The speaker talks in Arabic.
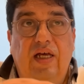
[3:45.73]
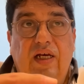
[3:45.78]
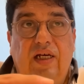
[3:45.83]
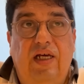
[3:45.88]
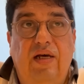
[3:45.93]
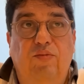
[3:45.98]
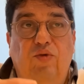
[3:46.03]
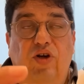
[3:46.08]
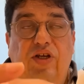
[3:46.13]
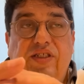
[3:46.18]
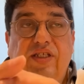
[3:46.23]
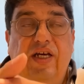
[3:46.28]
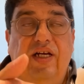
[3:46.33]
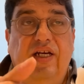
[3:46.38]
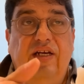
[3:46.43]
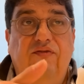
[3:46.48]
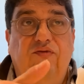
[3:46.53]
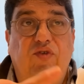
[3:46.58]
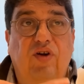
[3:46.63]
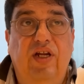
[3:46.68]

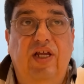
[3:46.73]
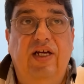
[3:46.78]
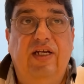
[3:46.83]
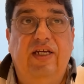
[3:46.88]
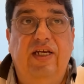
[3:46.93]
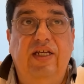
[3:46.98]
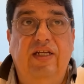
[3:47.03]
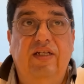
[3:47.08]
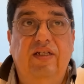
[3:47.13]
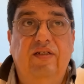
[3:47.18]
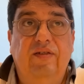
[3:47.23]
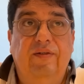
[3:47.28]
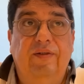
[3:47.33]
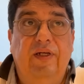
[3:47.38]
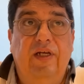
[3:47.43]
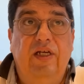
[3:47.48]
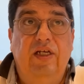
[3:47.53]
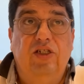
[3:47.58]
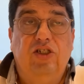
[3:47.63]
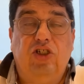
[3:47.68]
كمحترف ولكن
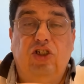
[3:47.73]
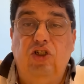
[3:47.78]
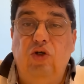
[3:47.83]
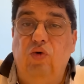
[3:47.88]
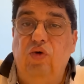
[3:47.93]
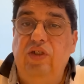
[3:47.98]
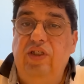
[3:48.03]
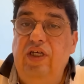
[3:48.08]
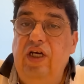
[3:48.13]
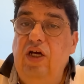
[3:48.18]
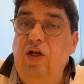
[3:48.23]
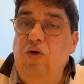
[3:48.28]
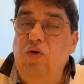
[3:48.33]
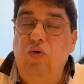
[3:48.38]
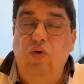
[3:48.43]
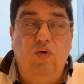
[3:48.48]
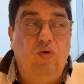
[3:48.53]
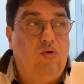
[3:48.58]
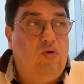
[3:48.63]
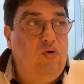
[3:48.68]
الشوق
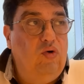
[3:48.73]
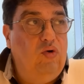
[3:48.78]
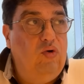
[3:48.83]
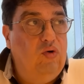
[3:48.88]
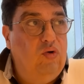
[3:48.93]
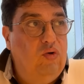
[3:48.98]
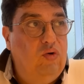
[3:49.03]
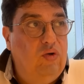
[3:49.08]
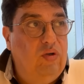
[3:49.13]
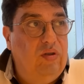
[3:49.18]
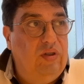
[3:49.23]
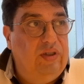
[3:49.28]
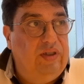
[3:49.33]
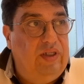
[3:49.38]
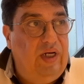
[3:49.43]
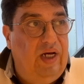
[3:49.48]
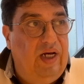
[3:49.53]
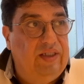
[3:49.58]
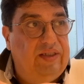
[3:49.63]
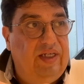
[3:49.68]
ديالو كله
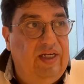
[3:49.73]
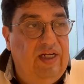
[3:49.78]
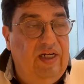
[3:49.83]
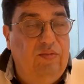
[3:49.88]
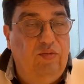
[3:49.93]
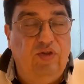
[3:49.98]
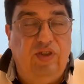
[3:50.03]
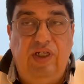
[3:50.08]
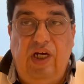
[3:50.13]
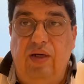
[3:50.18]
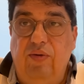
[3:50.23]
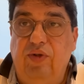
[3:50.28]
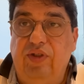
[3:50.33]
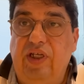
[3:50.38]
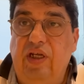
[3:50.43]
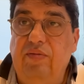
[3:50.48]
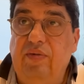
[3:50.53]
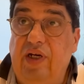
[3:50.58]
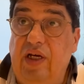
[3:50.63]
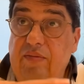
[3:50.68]
عاطيه المنتخب
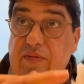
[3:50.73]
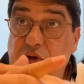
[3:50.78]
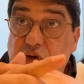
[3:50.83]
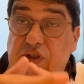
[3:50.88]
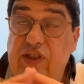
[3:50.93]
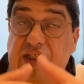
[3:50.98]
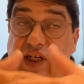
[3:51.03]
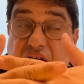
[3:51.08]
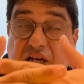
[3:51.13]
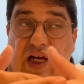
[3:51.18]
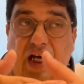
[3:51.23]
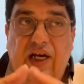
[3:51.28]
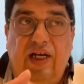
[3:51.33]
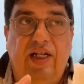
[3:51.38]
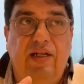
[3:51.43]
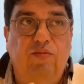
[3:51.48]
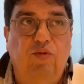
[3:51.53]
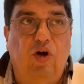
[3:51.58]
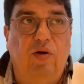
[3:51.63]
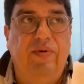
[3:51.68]
الوطني المغربي
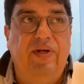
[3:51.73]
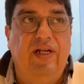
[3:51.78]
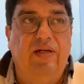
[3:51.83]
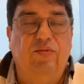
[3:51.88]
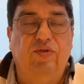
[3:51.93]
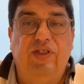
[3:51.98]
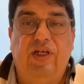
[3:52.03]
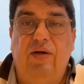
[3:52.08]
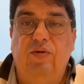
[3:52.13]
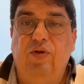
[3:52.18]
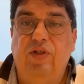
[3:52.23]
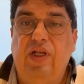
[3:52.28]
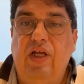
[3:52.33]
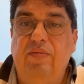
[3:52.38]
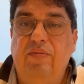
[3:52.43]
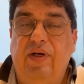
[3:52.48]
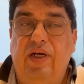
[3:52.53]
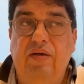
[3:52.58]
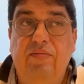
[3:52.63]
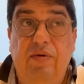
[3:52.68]
والاستحقاقات المقبله للمنتخب الوطني
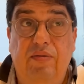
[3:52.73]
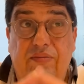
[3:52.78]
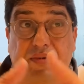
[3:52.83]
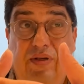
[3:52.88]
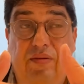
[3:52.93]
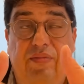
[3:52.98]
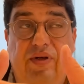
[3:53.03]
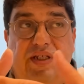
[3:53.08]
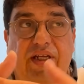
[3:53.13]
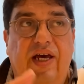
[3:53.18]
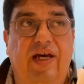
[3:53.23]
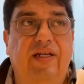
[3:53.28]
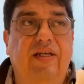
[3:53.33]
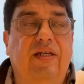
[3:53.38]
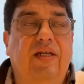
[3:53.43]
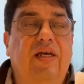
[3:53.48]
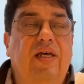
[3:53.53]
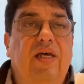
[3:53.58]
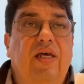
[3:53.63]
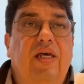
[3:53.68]
المغربي بدءا
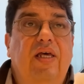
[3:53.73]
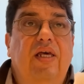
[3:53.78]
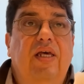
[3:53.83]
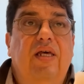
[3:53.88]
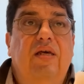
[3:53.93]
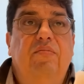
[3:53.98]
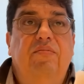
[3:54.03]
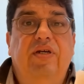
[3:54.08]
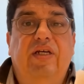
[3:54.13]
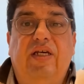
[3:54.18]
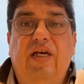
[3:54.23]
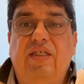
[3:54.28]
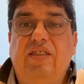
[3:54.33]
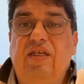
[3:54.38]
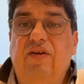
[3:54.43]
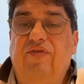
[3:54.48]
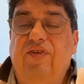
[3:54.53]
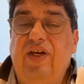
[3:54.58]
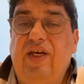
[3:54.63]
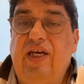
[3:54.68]
بكاس
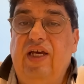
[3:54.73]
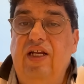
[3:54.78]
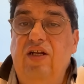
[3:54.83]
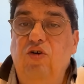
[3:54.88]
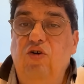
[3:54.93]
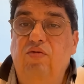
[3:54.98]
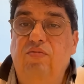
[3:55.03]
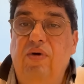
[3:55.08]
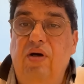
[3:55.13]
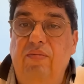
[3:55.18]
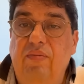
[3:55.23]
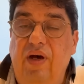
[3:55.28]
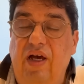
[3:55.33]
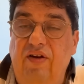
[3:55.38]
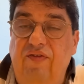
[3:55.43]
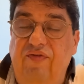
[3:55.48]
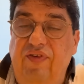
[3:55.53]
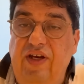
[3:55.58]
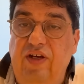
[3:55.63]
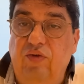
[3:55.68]
افريقيا للامم
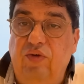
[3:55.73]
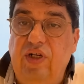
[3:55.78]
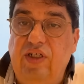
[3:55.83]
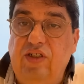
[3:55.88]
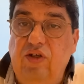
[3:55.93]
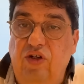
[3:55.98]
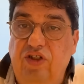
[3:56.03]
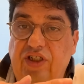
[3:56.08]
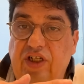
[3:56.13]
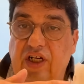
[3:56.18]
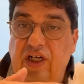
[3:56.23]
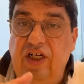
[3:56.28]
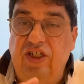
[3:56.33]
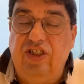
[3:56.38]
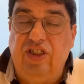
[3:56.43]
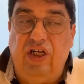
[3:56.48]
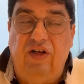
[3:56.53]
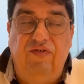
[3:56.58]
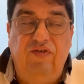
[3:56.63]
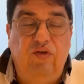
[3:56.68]
2023 اللي
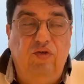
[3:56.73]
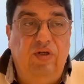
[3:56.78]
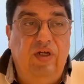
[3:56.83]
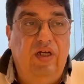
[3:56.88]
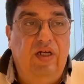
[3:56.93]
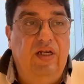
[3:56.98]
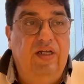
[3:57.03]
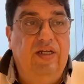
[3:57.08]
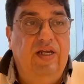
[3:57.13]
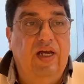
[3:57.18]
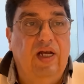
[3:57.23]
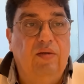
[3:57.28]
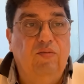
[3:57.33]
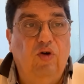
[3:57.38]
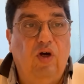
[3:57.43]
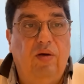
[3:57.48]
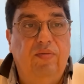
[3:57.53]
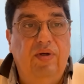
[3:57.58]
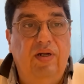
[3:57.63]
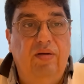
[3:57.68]
تجرى في يناير
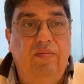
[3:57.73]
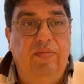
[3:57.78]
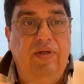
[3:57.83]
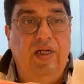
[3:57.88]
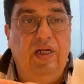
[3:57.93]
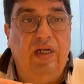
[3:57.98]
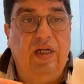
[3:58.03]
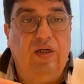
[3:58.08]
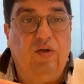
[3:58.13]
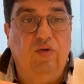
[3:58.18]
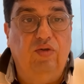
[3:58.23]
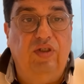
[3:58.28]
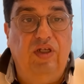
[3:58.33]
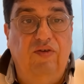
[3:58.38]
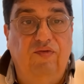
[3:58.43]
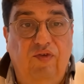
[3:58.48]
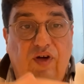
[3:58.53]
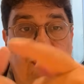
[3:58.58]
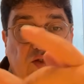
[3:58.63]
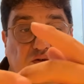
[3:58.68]
المقبل بالكوت
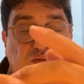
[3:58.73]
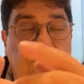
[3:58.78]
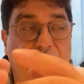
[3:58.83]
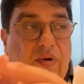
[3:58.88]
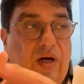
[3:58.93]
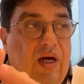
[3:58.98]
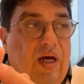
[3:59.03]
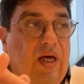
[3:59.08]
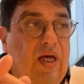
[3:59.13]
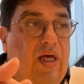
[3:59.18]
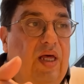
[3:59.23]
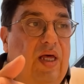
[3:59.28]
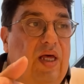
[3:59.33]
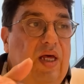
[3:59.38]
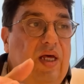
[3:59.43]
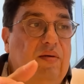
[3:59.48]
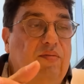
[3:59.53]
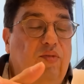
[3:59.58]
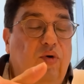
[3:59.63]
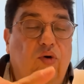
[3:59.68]
ديفوار ثم
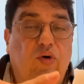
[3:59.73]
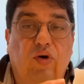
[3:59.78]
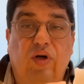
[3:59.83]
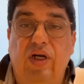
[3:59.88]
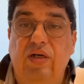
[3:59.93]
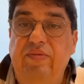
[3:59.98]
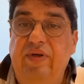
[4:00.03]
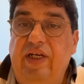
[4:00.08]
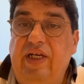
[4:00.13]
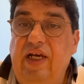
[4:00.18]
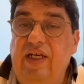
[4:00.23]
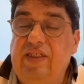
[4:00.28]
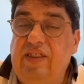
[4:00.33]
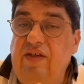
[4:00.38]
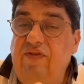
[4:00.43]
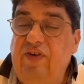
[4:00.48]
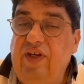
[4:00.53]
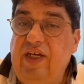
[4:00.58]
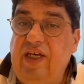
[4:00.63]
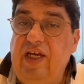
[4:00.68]
مرورا بكاس
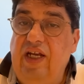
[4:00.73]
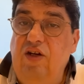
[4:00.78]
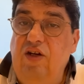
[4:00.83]
افريقيا